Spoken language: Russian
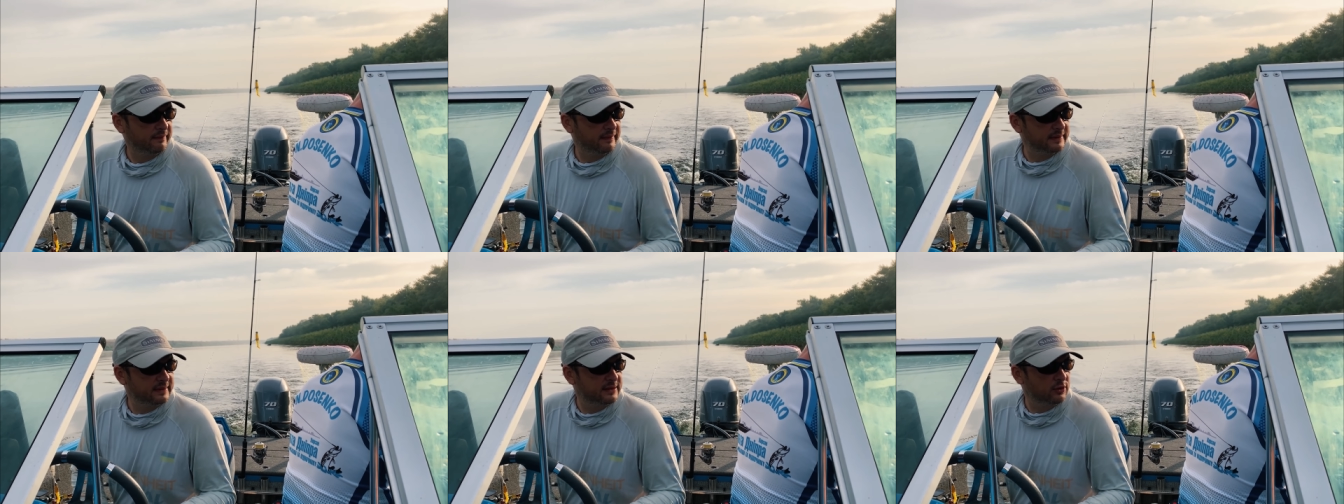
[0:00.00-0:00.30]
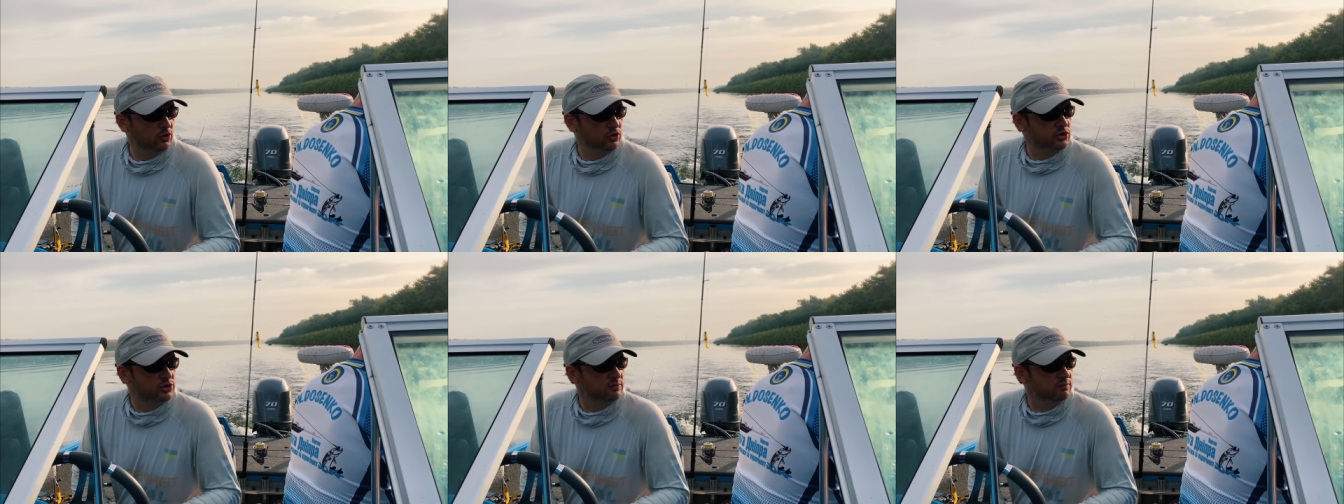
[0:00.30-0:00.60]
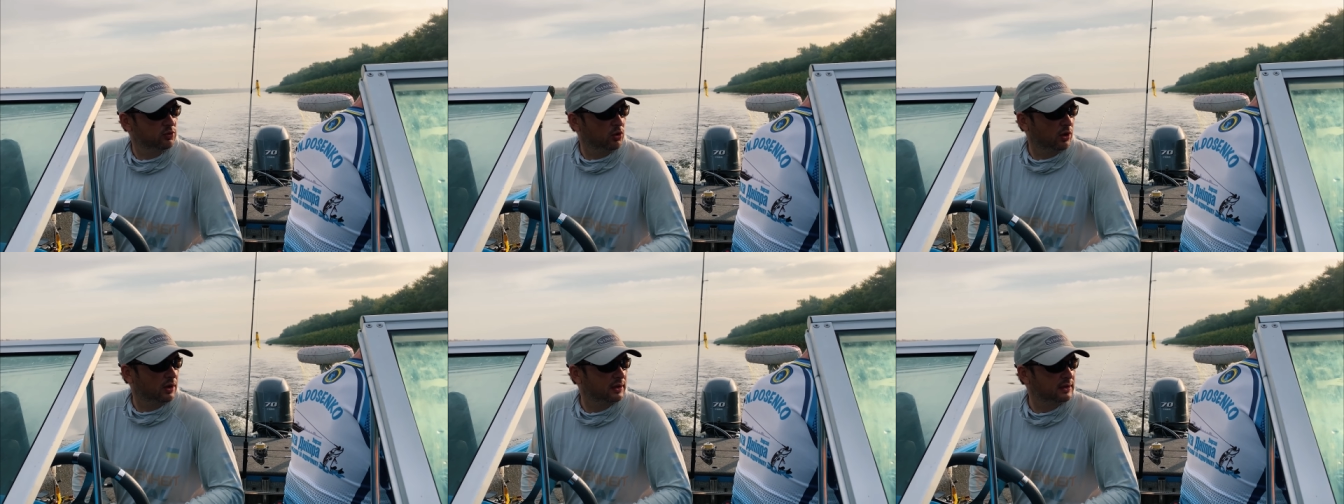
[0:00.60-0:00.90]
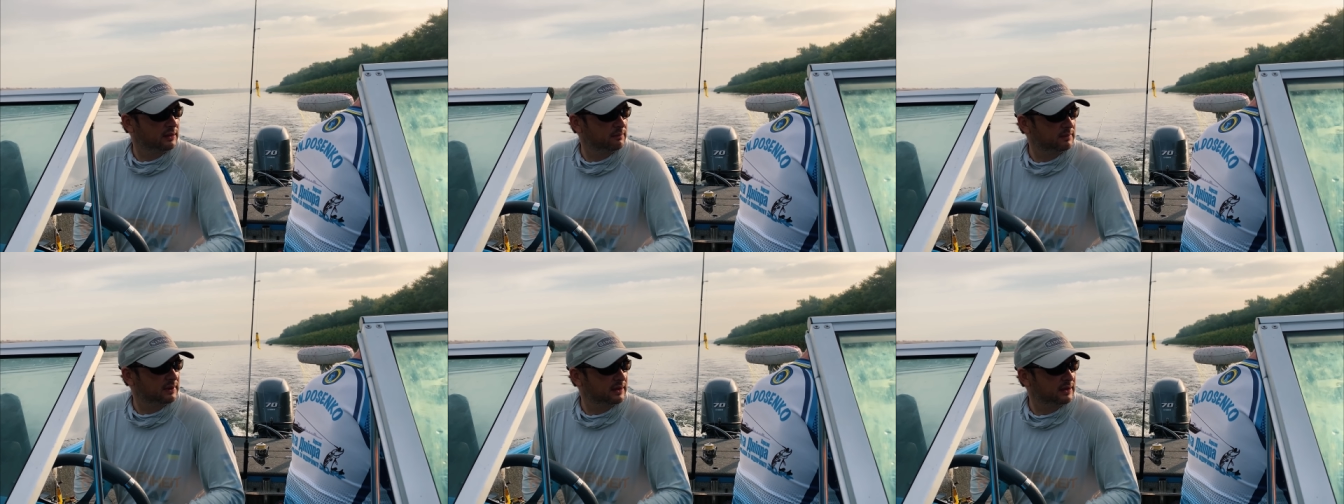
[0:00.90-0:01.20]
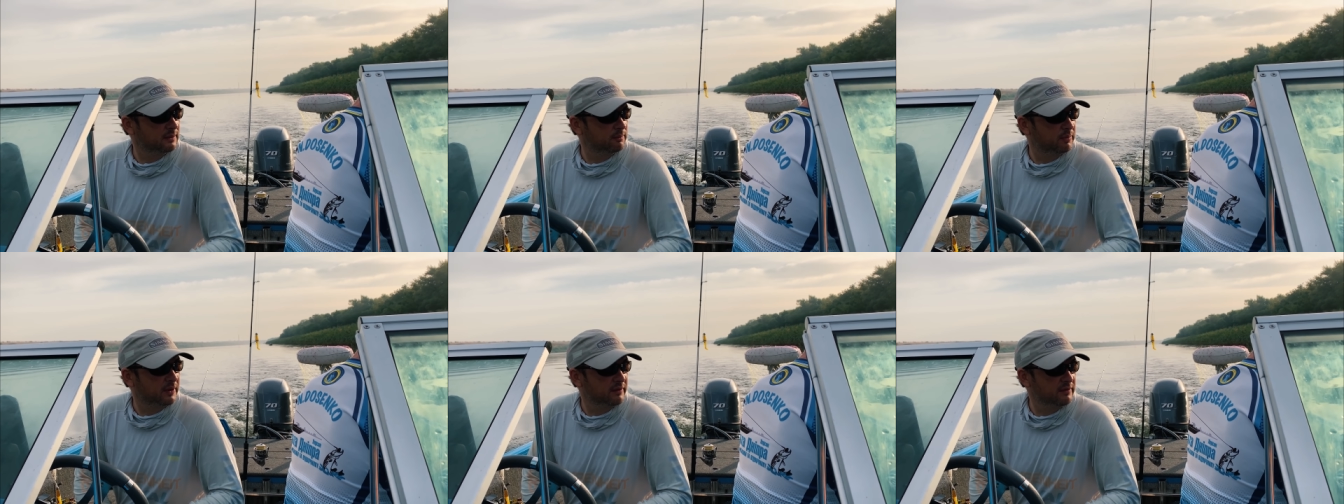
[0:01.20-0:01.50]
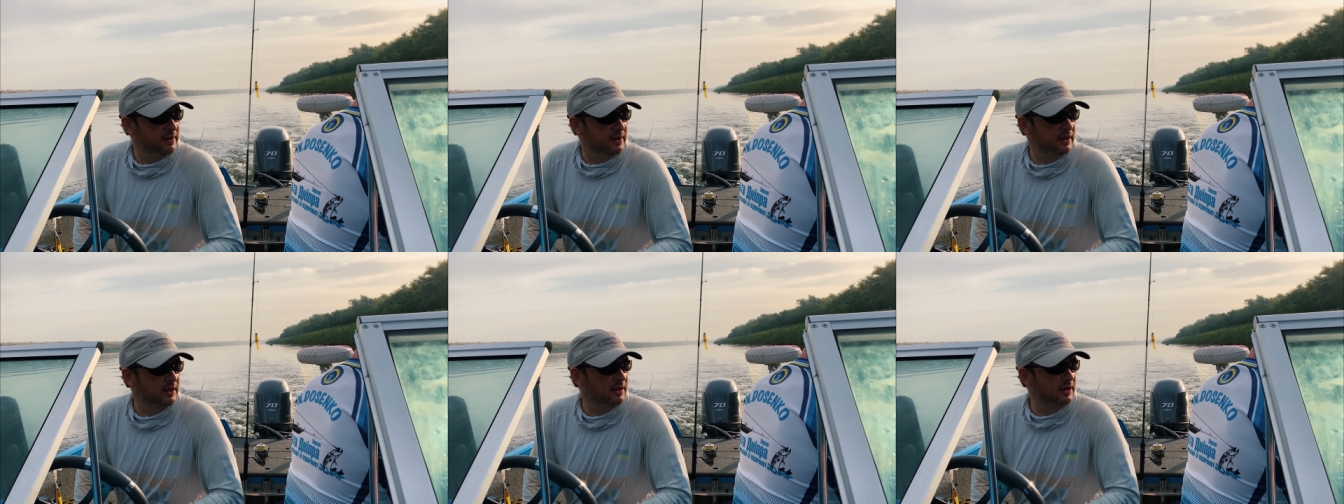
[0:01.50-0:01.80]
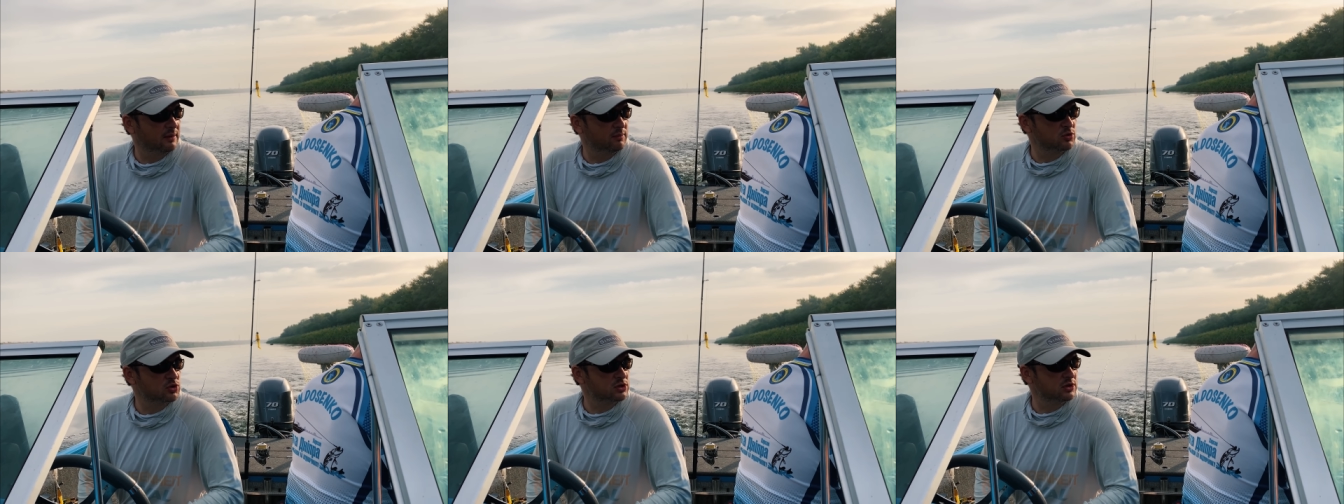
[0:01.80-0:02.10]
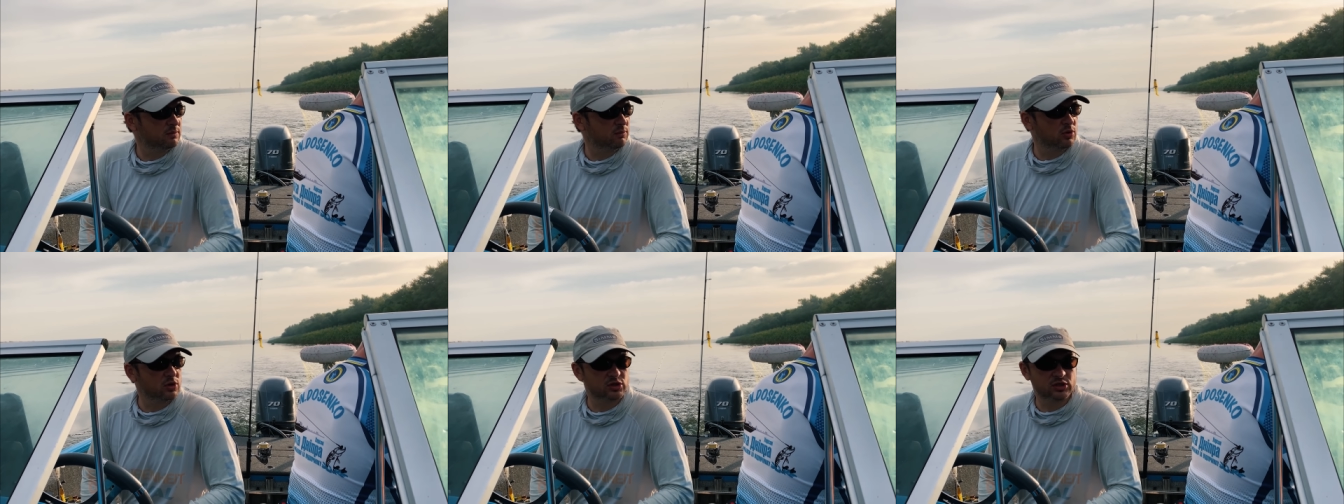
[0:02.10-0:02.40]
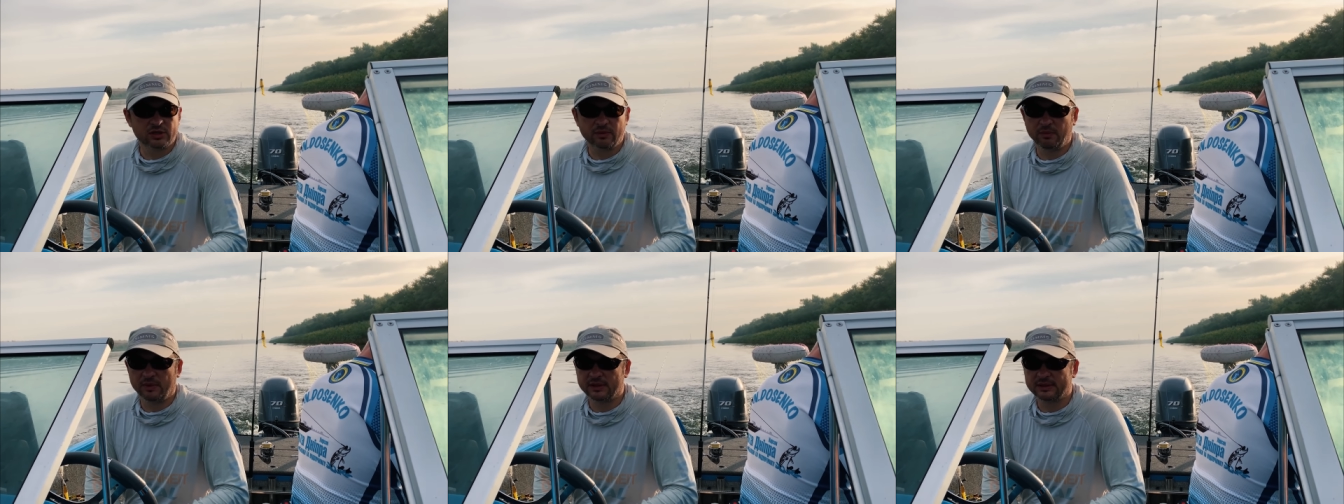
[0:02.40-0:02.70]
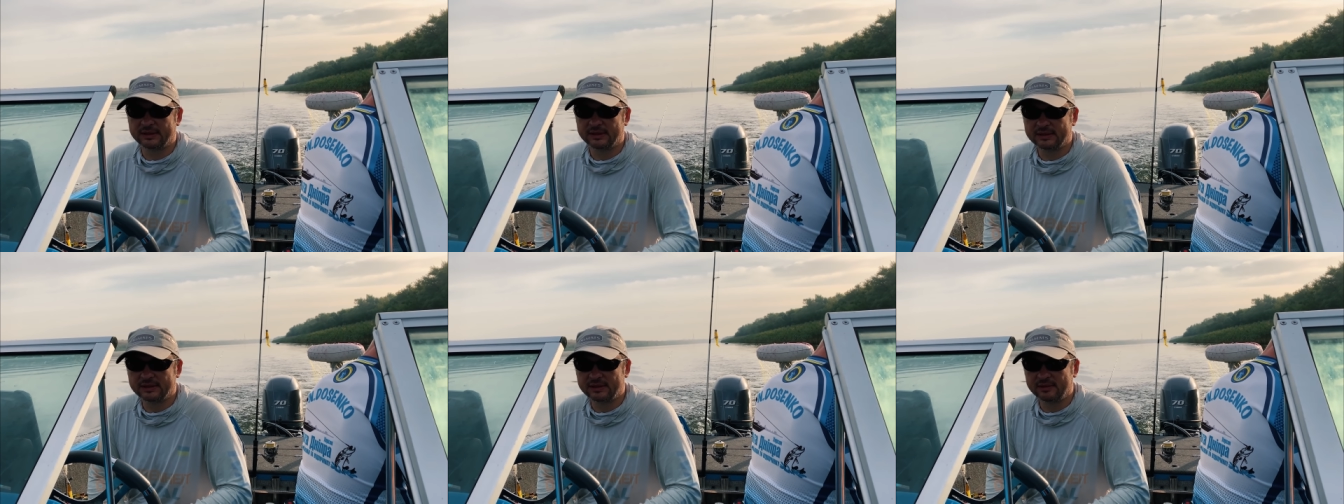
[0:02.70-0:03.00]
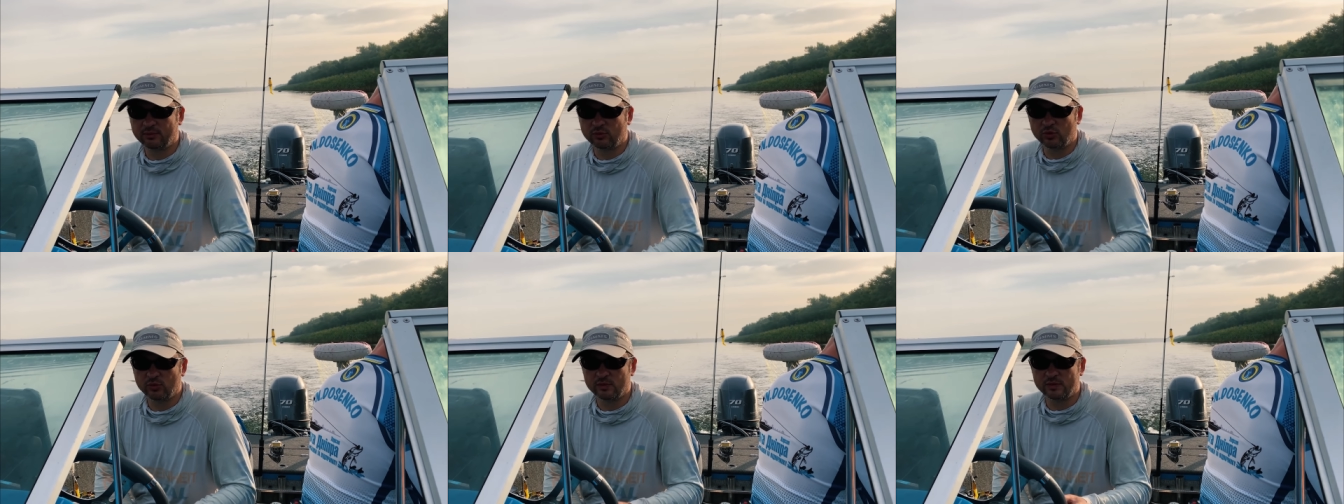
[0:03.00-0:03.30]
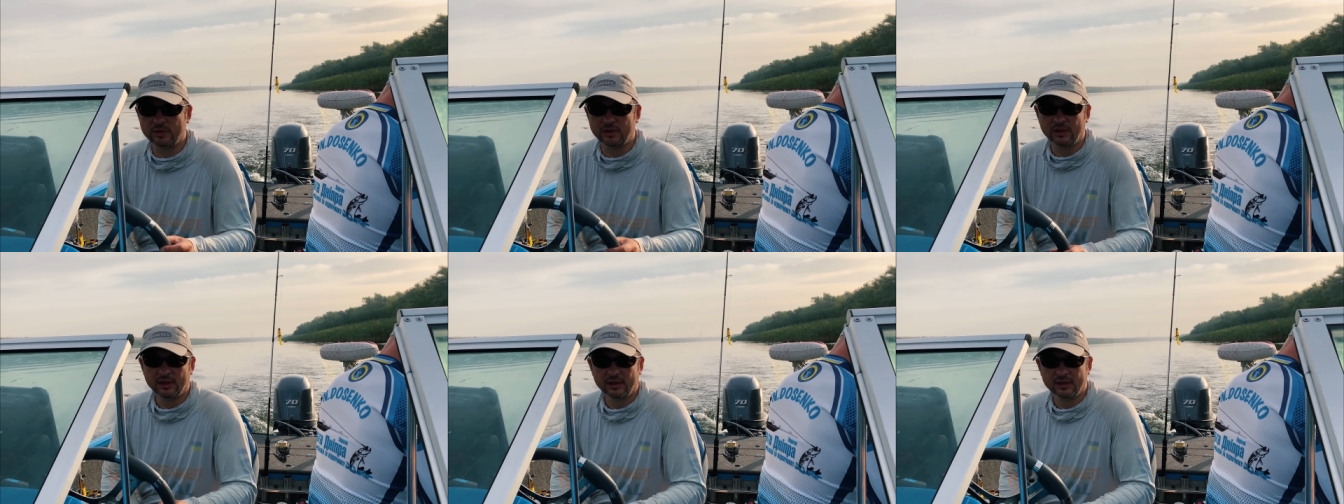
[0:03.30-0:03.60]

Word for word: Воды очень много, нам надо проверить как можно больше места. Да.